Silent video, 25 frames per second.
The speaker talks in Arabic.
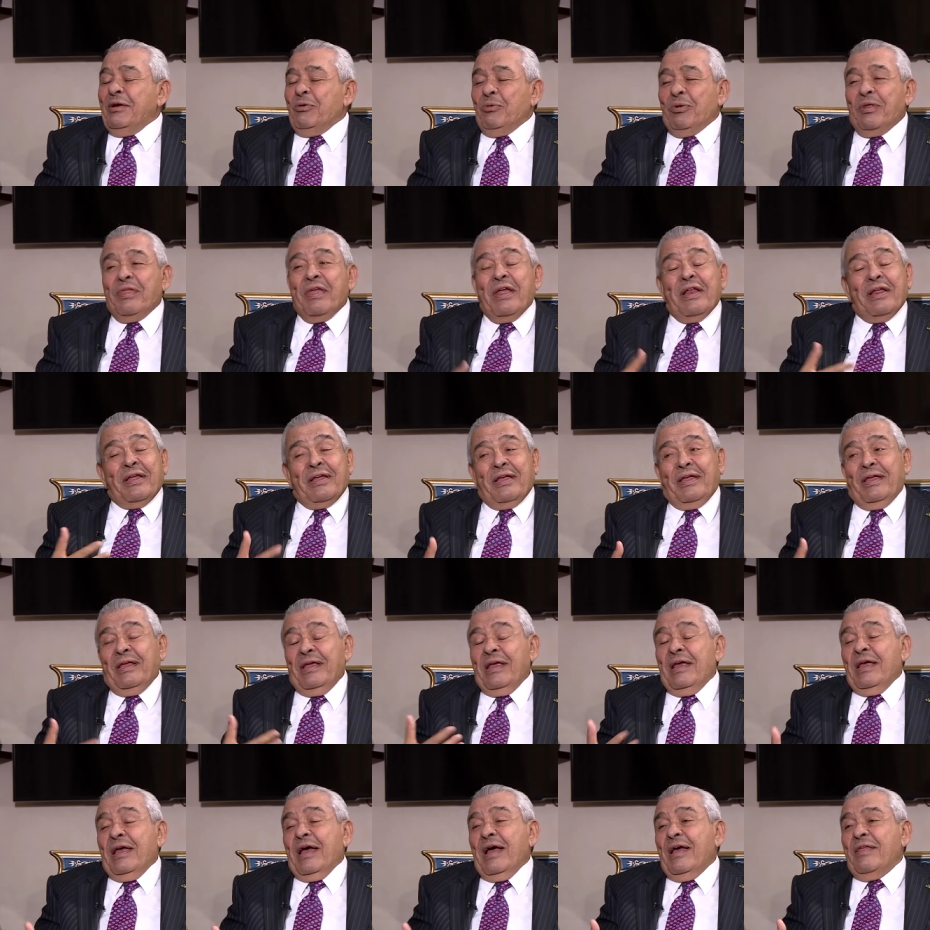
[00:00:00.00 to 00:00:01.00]
ولذلك
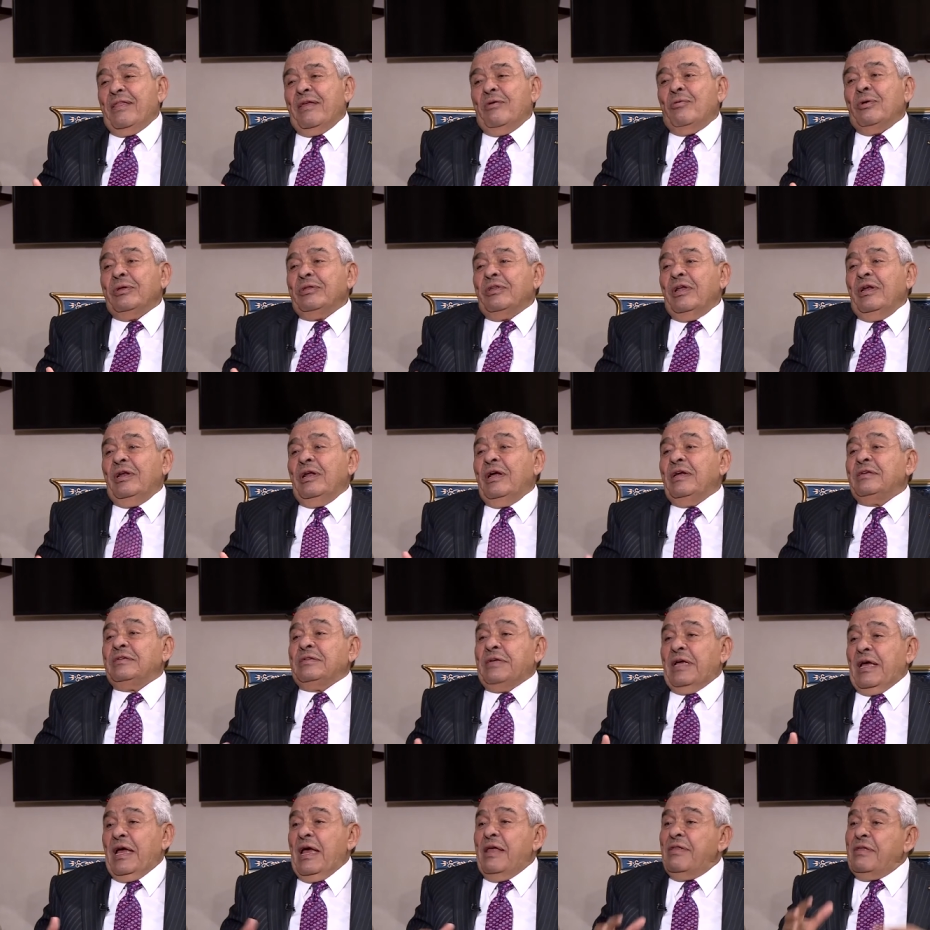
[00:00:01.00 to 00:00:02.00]
هذا وطن
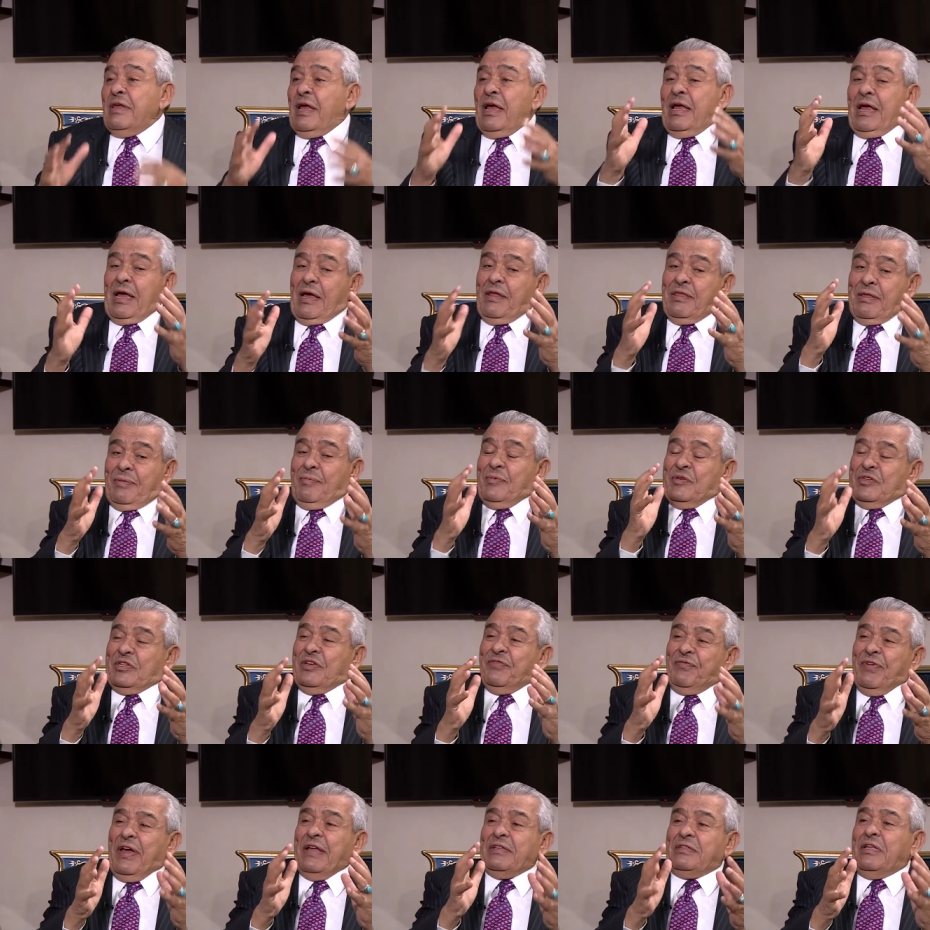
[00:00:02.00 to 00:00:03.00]
حسن هذه هذه
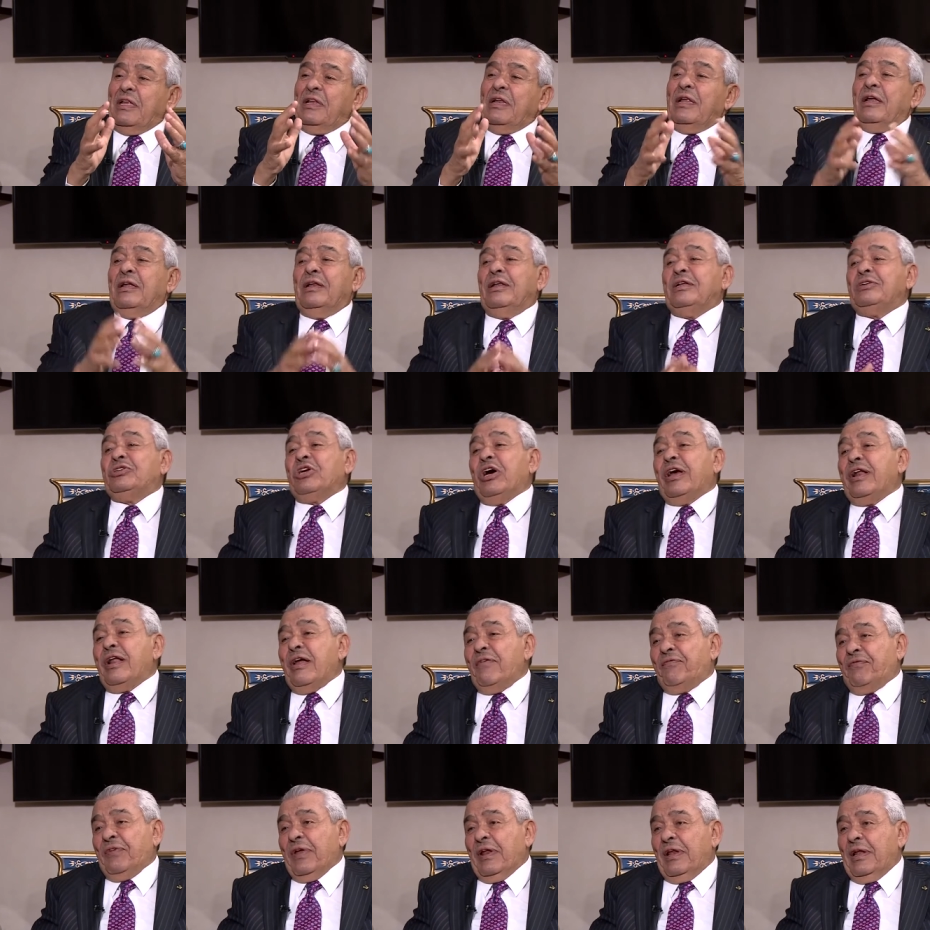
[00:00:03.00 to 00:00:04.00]
صفات
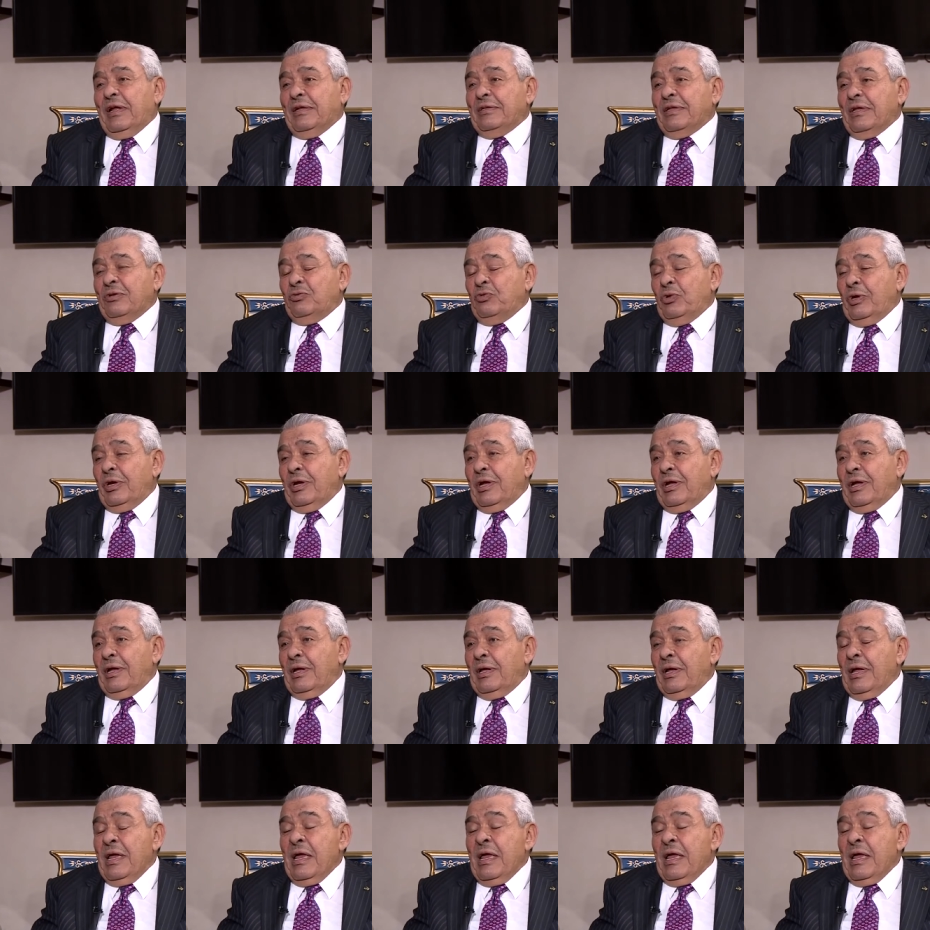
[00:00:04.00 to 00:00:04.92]
الجغرافيا اللي اعطت اياها